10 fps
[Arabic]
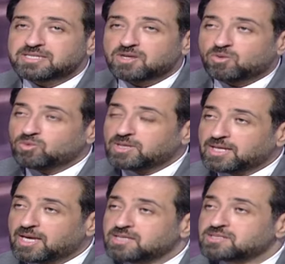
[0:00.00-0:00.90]
اذا
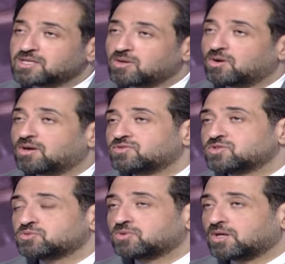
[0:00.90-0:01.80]
عولج سيتوقف
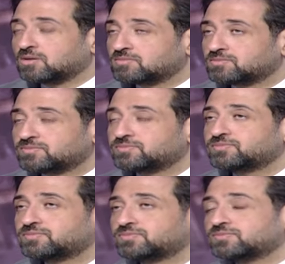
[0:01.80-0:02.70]
صحيح كده
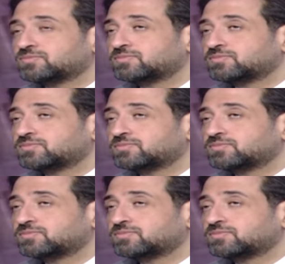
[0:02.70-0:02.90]
اغلب انواع